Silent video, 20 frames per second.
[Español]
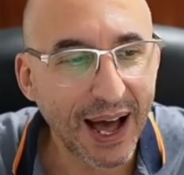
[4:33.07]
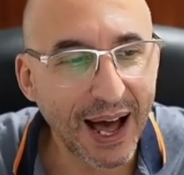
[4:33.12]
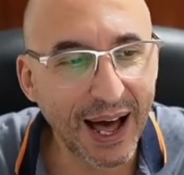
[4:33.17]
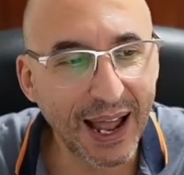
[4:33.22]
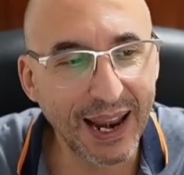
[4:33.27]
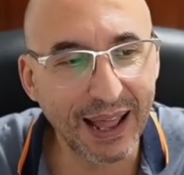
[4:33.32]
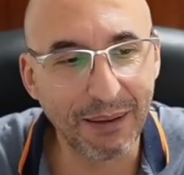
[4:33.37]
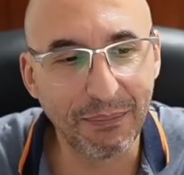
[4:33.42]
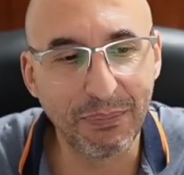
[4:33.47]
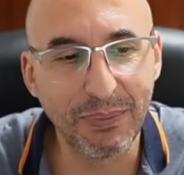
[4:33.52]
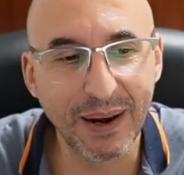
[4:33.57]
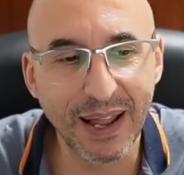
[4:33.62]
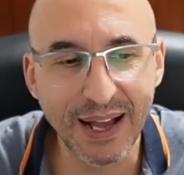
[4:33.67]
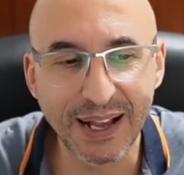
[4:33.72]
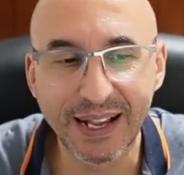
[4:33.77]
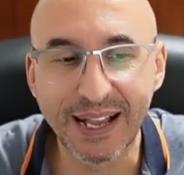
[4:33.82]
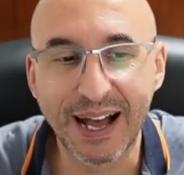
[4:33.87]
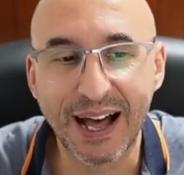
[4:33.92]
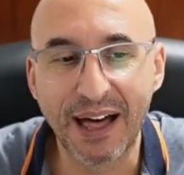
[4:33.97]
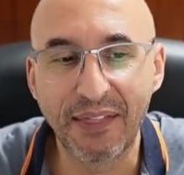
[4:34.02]
a la
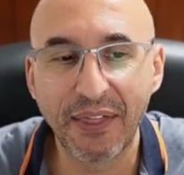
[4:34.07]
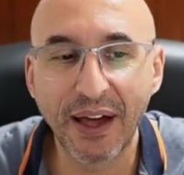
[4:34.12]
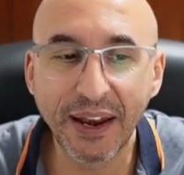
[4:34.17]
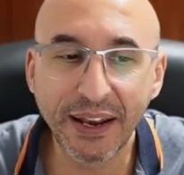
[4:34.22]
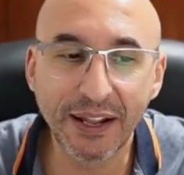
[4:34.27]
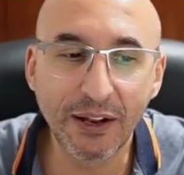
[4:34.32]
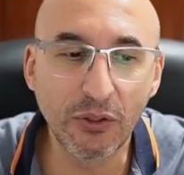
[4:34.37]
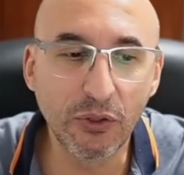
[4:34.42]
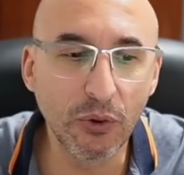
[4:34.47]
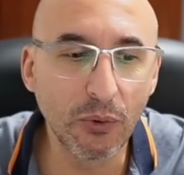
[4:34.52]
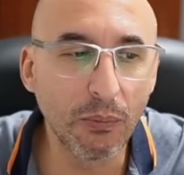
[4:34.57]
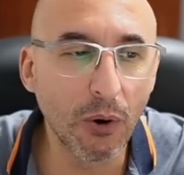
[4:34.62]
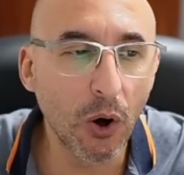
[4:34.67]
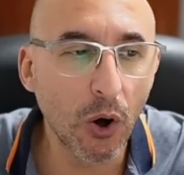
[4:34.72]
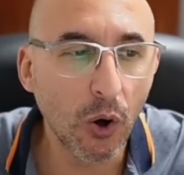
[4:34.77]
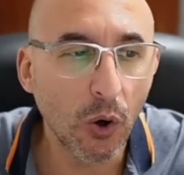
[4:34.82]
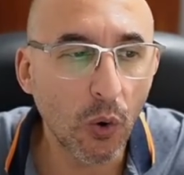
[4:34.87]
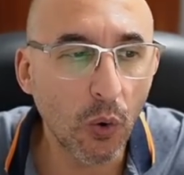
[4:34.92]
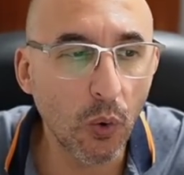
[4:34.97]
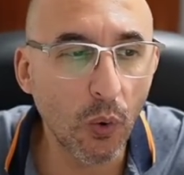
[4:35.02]
blanca, a Daniel
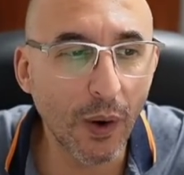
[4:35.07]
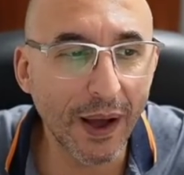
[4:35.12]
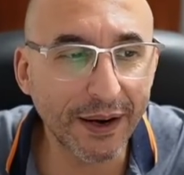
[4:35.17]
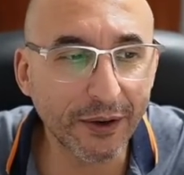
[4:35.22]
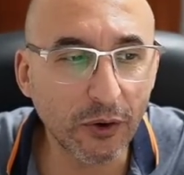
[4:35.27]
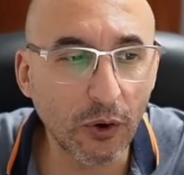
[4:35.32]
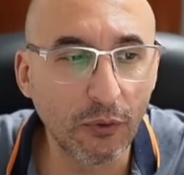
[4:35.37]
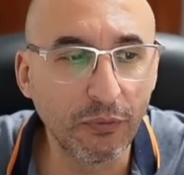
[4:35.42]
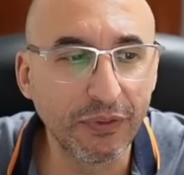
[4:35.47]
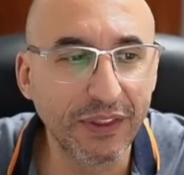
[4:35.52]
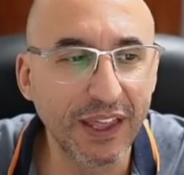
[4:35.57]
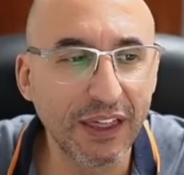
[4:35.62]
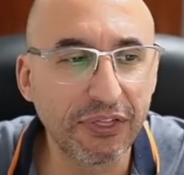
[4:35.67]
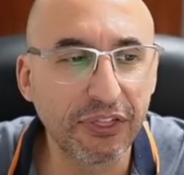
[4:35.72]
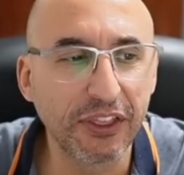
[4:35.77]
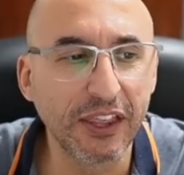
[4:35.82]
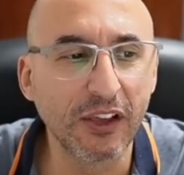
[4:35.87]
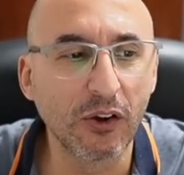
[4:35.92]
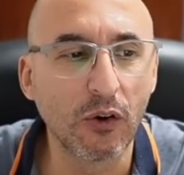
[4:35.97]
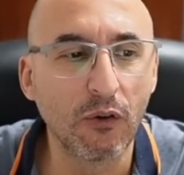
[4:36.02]
Dubois, jugar con
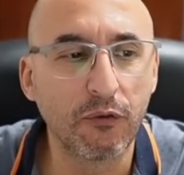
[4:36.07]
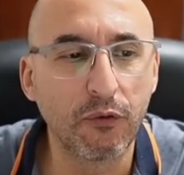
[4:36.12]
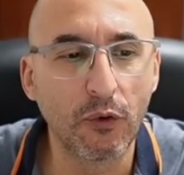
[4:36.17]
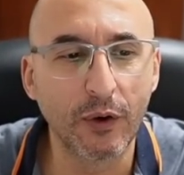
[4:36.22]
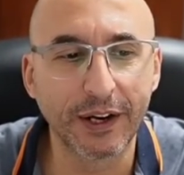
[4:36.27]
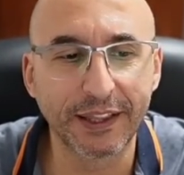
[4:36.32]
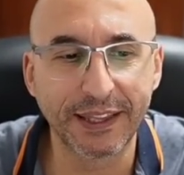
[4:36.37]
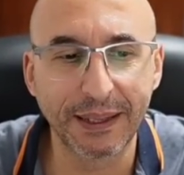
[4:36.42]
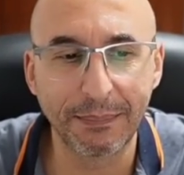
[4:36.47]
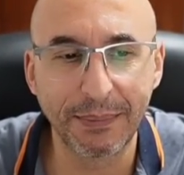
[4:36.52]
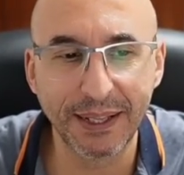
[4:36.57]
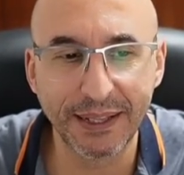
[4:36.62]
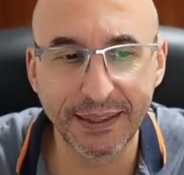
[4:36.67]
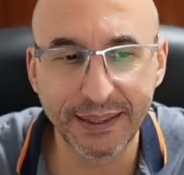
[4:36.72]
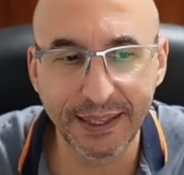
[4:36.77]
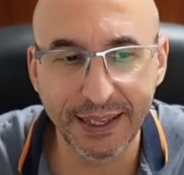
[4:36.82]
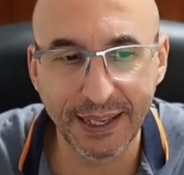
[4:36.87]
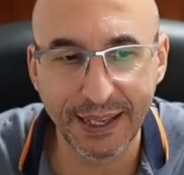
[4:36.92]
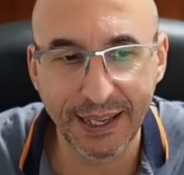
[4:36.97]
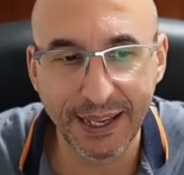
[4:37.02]
D5
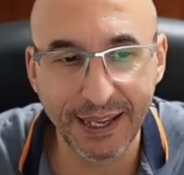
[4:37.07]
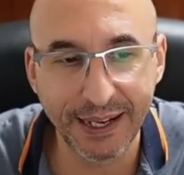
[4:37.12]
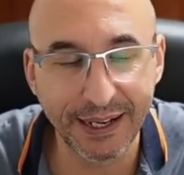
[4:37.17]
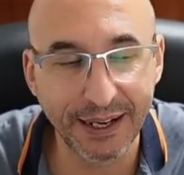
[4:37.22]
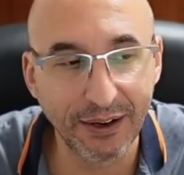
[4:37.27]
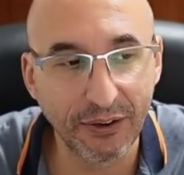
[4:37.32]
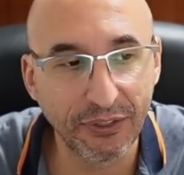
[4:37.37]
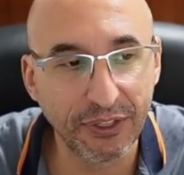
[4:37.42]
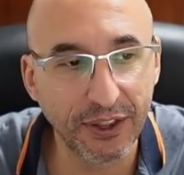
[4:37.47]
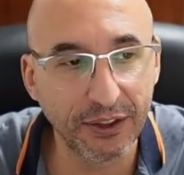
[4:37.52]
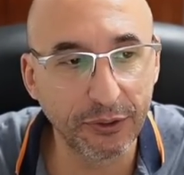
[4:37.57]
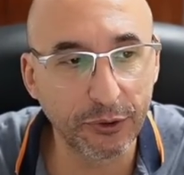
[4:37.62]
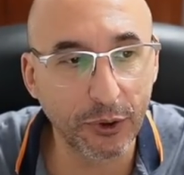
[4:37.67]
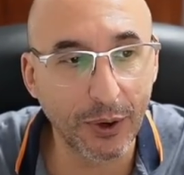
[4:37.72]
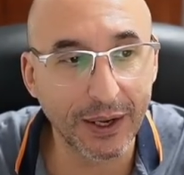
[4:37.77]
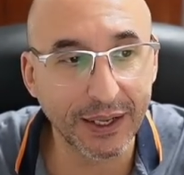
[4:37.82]
fuertemente en el centro.